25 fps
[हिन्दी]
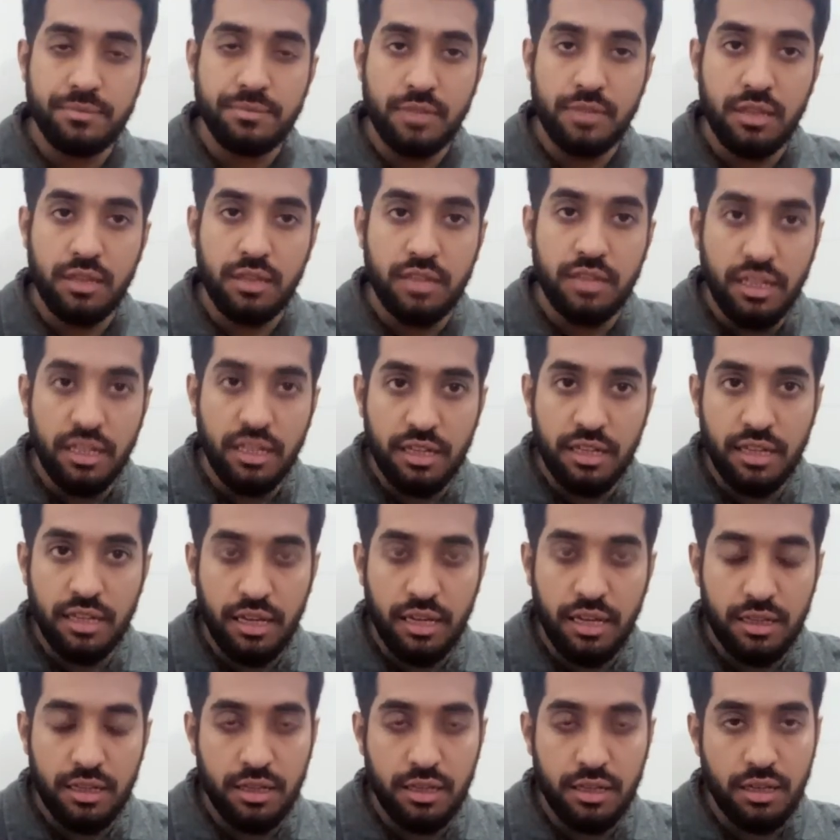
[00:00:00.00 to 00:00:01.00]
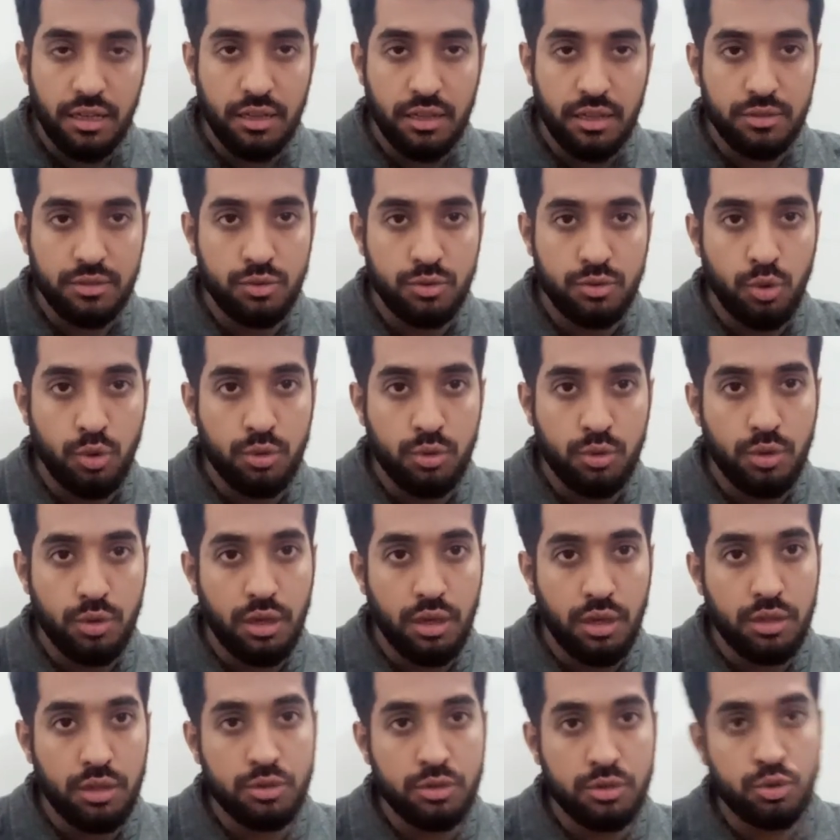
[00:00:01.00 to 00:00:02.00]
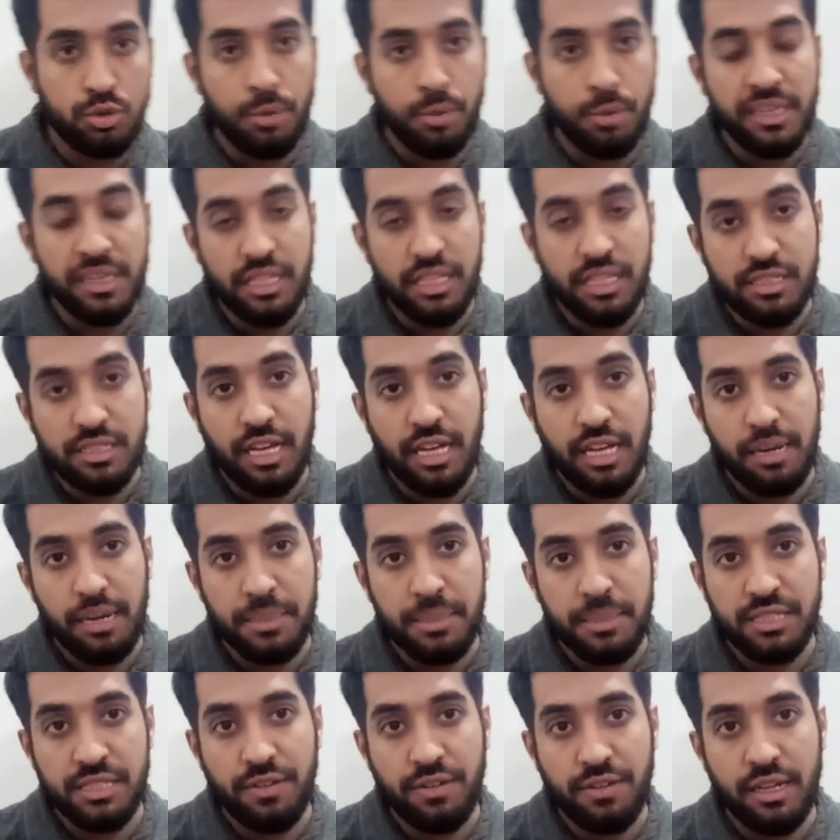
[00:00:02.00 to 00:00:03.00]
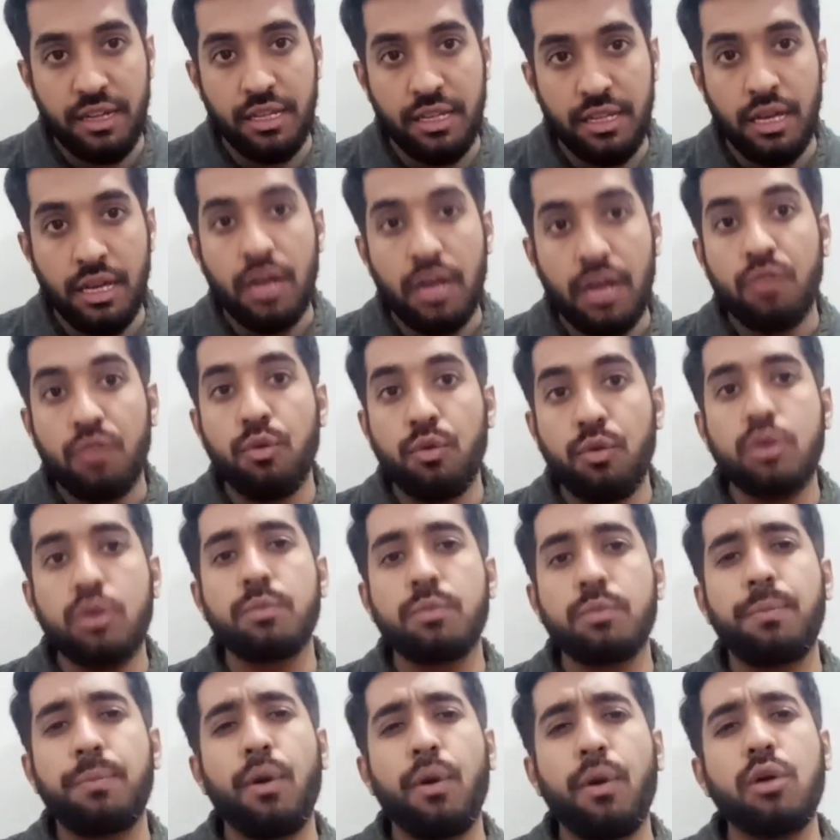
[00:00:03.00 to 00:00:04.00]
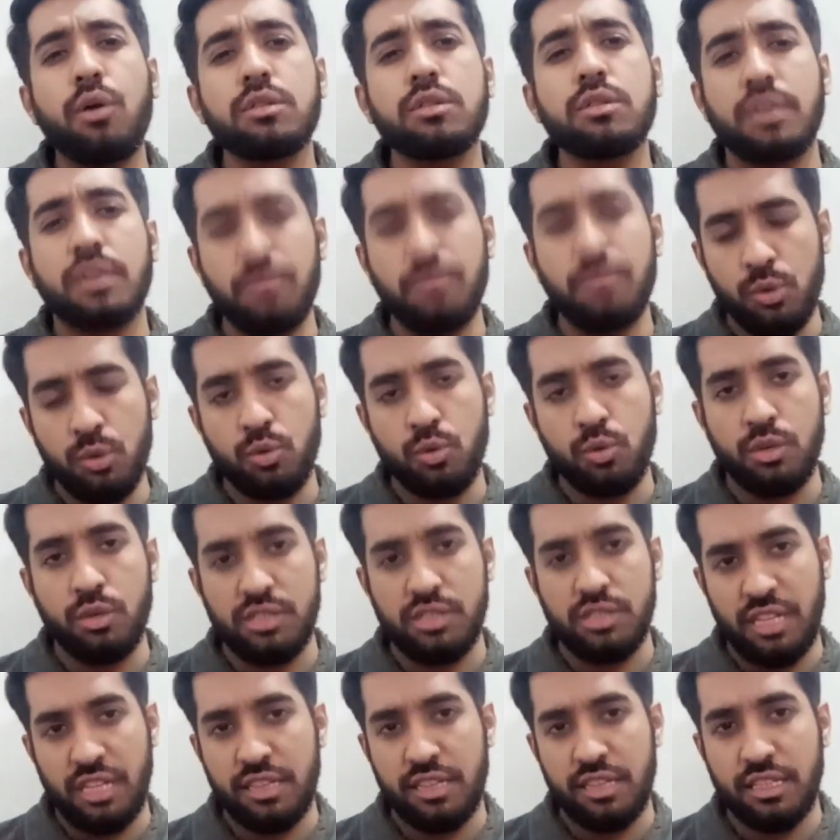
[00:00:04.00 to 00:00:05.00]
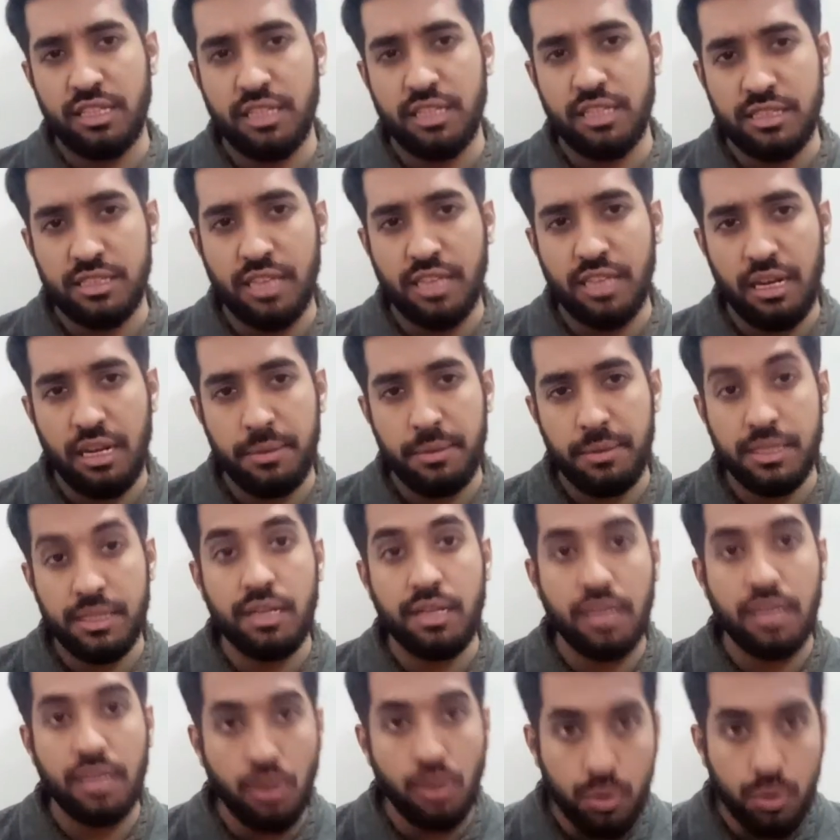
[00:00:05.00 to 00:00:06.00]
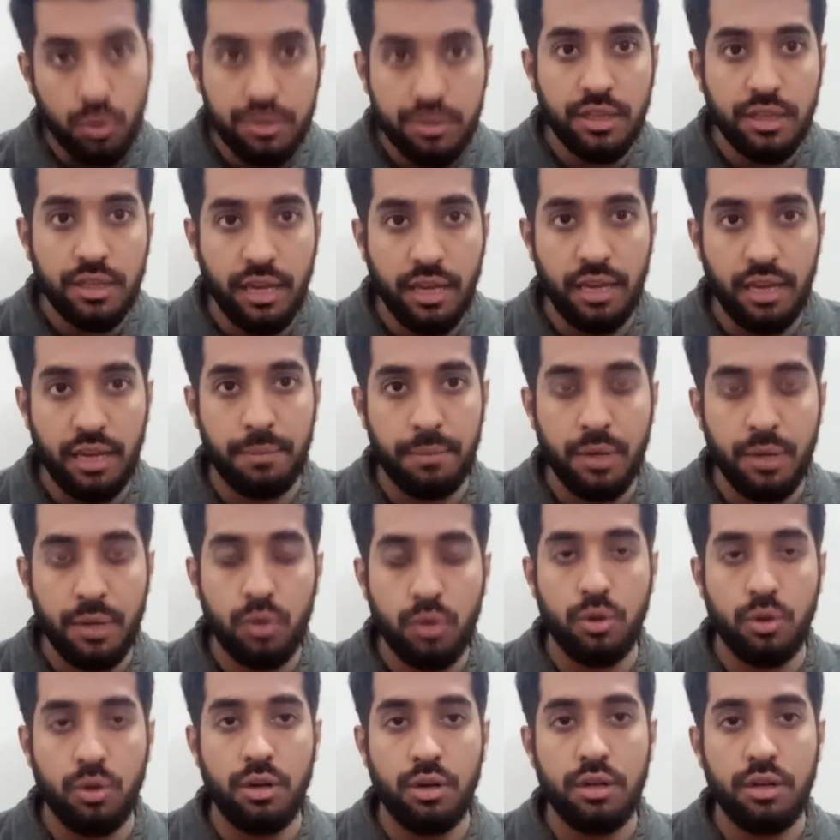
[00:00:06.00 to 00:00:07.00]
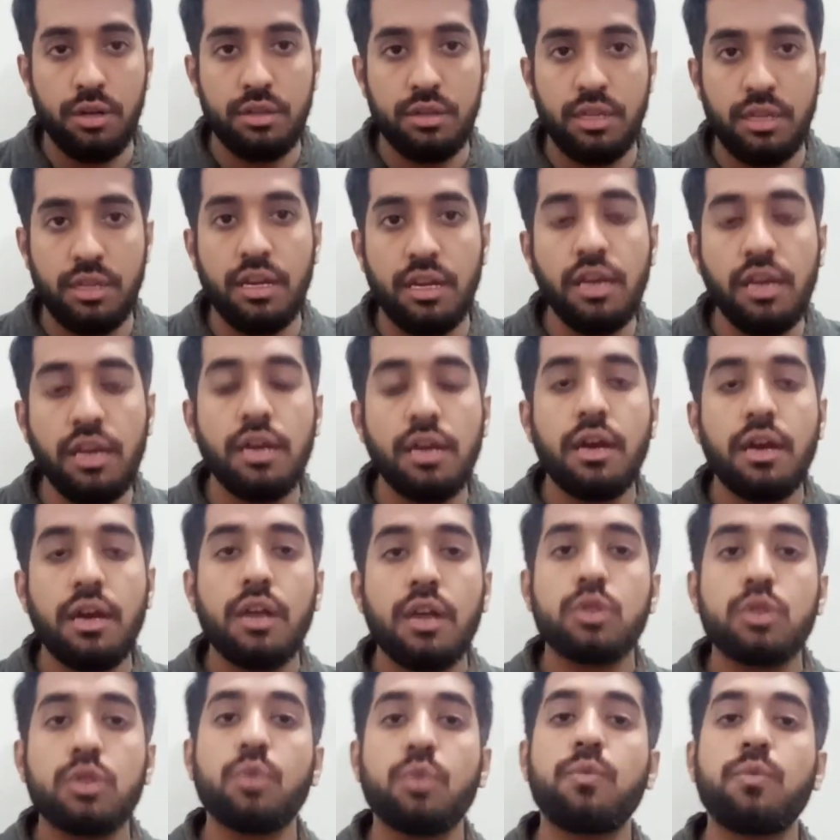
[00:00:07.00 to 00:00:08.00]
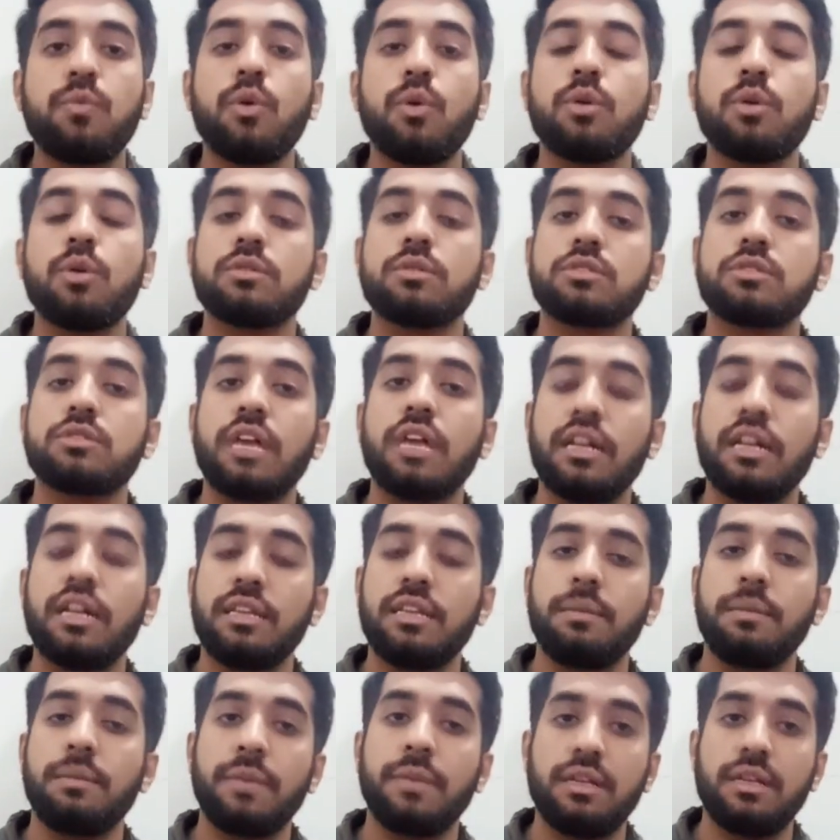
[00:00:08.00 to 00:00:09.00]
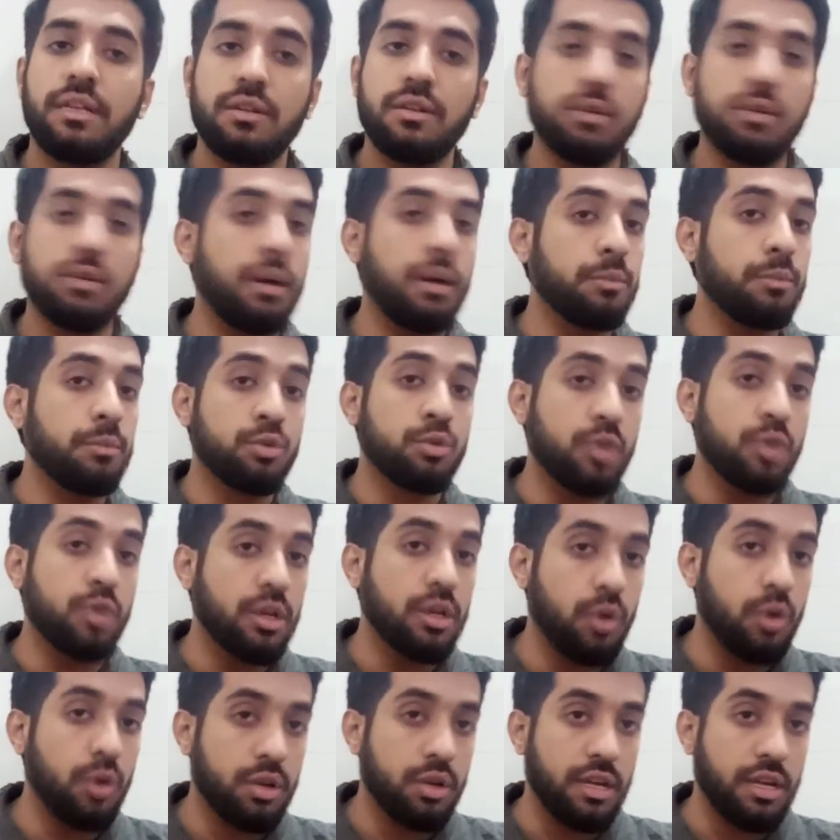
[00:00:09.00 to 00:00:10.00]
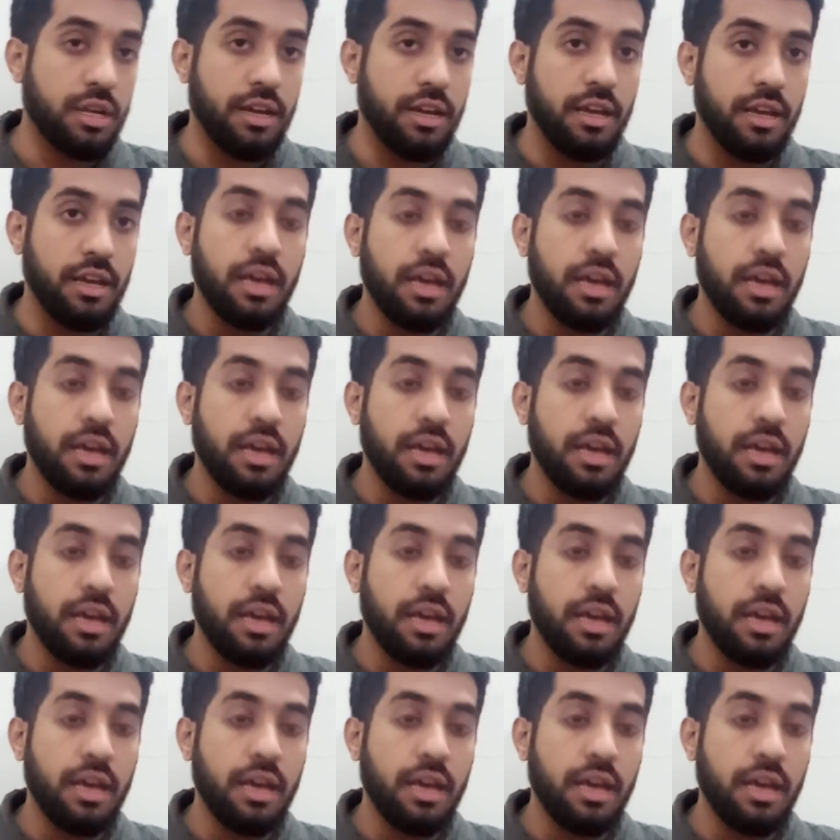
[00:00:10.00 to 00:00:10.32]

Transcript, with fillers: दिन के टाइम जो सुबह दस ग्यारह बजे वाली वो बहुत कम लोगों को नज़र आती हैं दस ग्यारह बजे लेकिन होती हैं बिल्कुल ठीक है तो वो सारा दिन में हम उनको इग्नोर करें